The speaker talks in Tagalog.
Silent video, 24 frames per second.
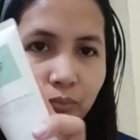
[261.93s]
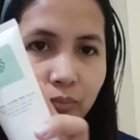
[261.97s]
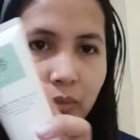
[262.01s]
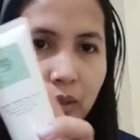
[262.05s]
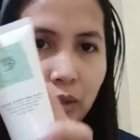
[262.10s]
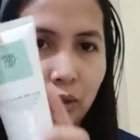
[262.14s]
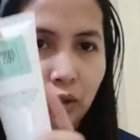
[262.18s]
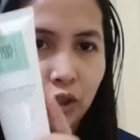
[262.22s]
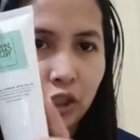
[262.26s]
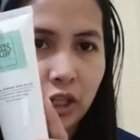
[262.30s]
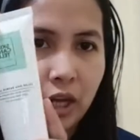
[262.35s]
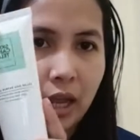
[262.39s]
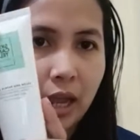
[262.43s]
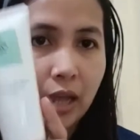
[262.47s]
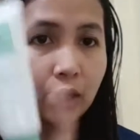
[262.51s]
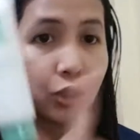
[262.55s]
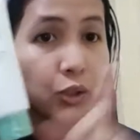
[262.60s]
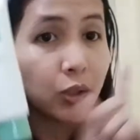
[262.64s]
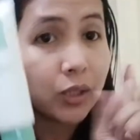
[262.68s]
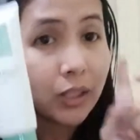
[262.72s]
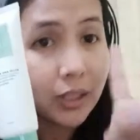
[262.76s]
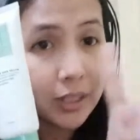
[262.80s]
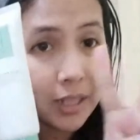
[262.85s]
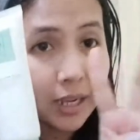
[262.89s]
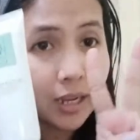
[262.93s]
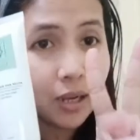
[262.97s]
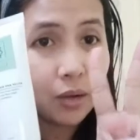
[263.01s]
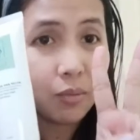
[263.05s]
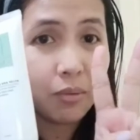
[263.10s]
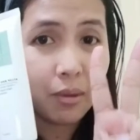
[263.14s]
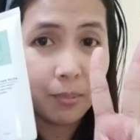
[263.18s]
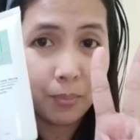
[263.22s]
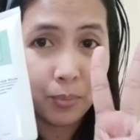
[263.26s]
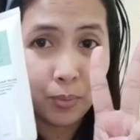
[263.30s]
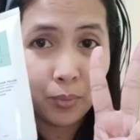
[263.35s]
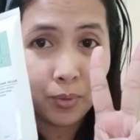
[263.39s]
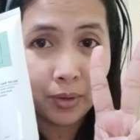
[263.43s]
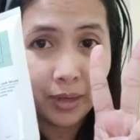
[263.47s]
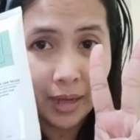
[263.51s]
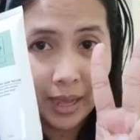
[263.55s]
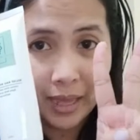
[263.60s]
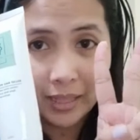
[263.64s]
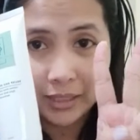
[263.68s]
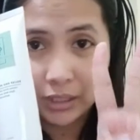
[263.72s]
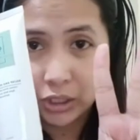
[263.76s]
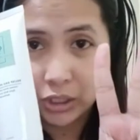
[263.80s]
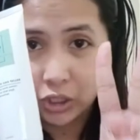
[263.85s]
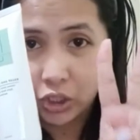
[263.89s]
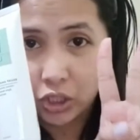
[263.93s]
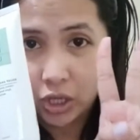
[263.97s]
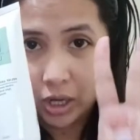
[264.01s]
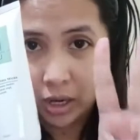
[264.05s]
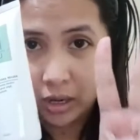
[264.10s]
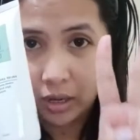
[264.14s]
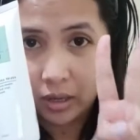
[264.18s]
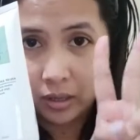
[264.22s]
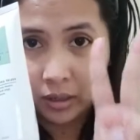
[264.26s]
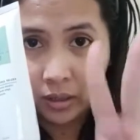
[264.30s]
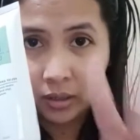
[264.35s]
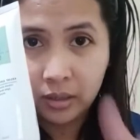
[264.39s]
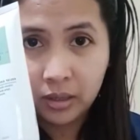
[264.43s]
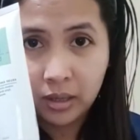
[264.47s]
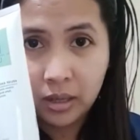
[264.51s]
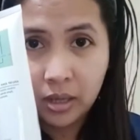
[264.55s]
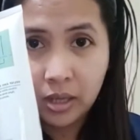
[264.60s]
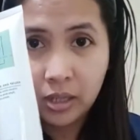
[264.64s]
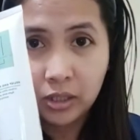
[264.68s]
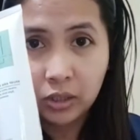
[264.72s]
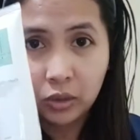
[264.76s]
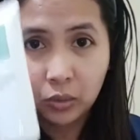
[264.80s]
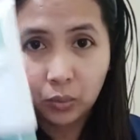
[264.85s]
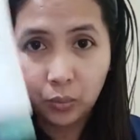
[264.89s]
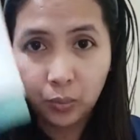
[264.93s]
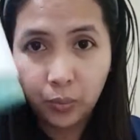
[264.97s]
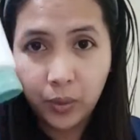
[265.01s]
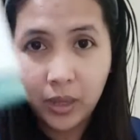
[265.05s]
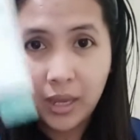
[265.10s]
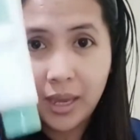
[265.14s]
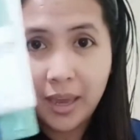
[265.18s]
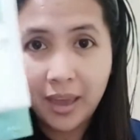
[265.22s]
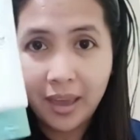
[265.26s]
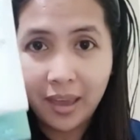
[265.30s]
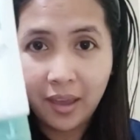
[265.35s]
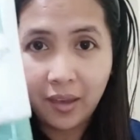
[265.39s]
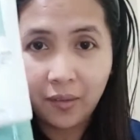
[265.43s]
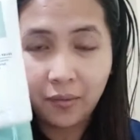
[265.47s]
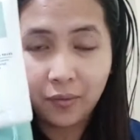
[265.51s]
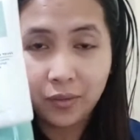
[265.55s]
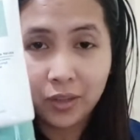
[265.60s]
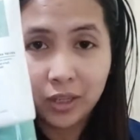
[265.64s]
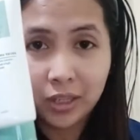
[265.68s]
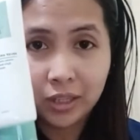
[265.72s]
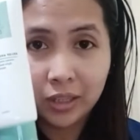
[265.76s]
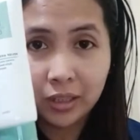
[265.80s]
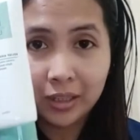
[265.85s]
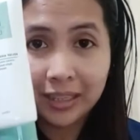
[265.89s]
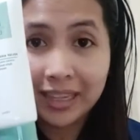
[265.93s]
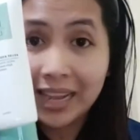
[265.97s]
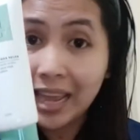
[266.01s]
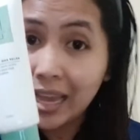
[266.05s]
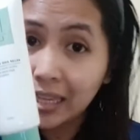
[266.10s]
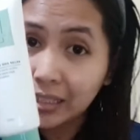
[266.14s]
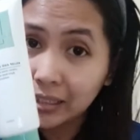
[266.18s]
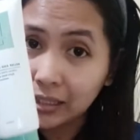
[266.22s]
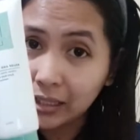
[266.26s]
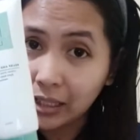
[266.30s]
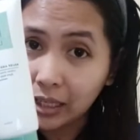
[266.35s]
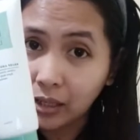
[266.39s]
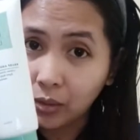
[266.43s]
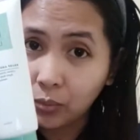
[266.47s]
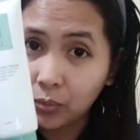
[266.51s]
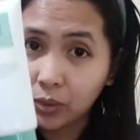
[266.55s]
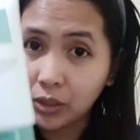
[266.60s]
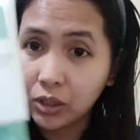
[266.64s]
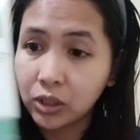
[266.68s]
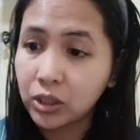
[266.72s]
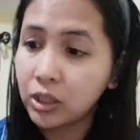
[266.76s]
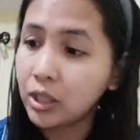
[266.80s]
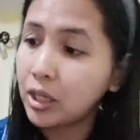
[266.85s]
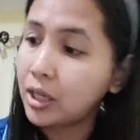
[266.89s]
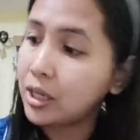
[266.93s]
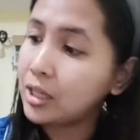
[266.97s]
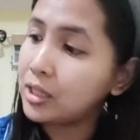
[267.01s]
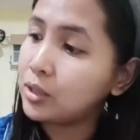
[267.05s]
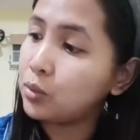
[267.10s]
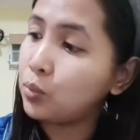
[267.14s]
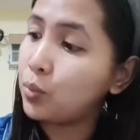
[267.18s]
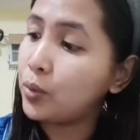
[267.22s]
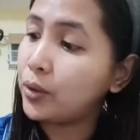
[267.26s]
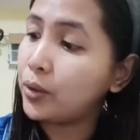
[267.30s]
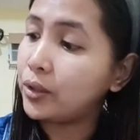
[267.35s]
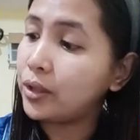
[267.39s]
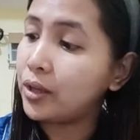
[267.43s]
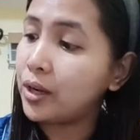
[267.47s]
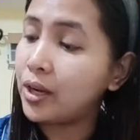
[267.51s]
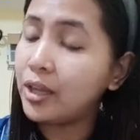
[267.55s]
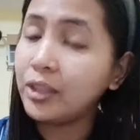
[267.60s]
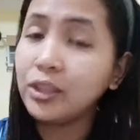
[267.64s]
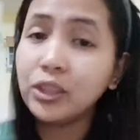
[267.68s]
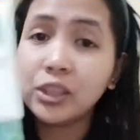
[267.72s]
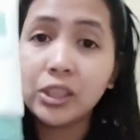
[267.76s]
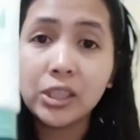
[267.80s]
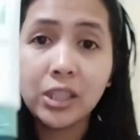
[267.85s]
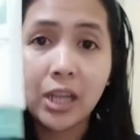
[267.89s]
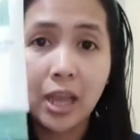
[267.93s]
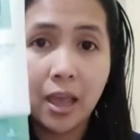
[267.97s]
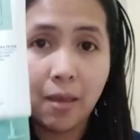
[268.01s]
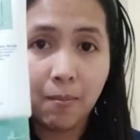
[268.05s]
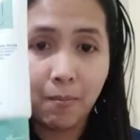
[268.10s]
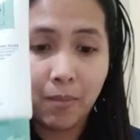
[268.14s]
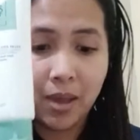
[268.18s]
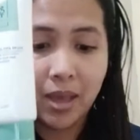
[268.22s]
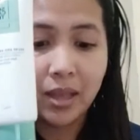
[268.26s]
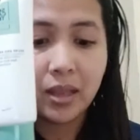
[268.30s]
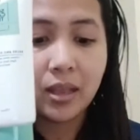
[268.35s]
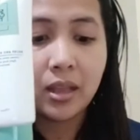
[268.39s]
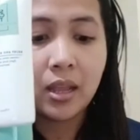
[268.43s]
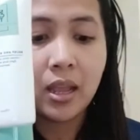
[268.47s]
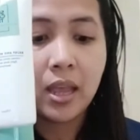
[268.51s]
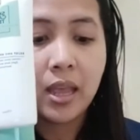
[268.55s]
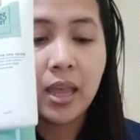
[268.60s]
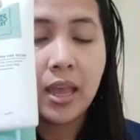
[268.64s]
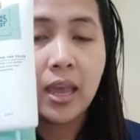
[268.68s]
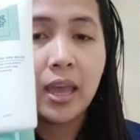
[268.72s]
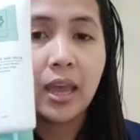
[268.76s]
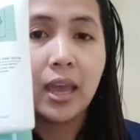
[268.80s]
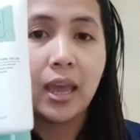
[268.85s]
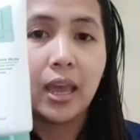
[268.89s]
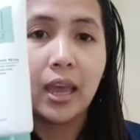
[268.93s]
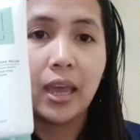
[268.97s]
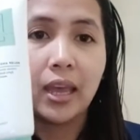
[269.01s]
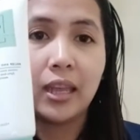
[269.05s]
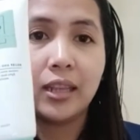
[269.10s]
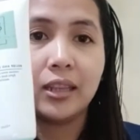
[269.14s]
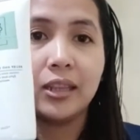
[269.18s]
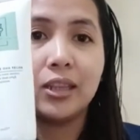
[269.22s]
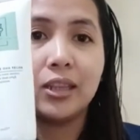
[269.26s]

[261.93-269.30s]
Ito siya. Actually, dalawa pong klase siya. So, we have the classic, which is 100 ml, and the